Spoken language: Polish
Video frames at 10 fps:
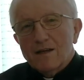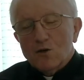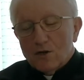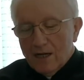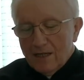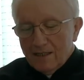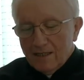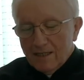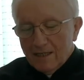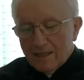
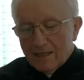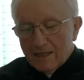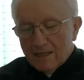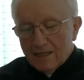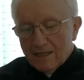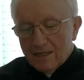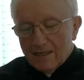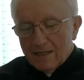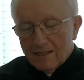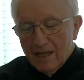Kochani,
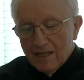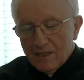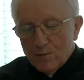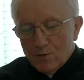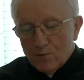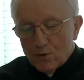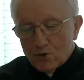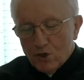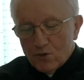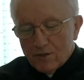taki był
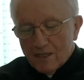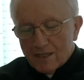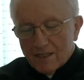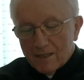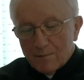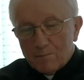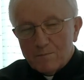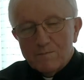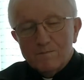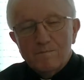początek
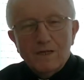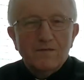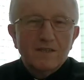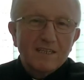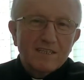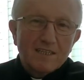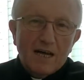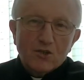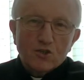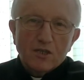pewnych
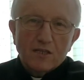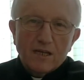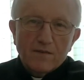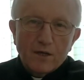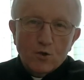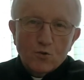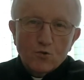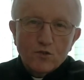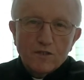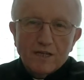zdarzeń dla wielu
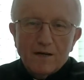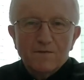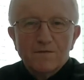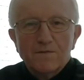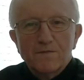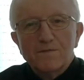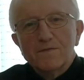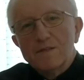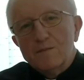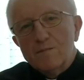ludzi tam
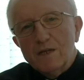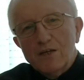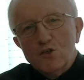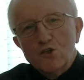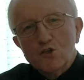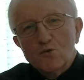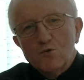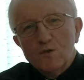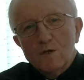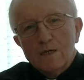w tym
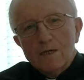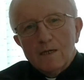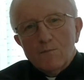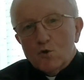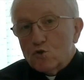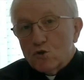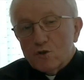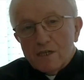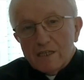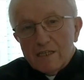miejscu,
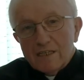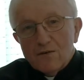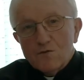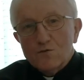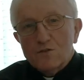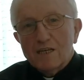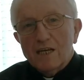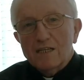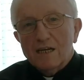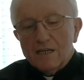początek ich
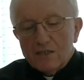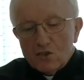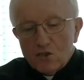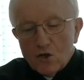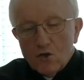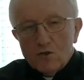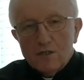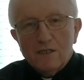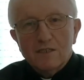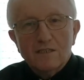nawrócenia, ich
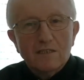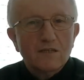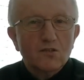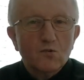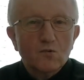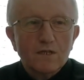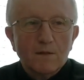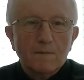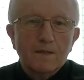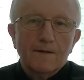drogi z Jezusem,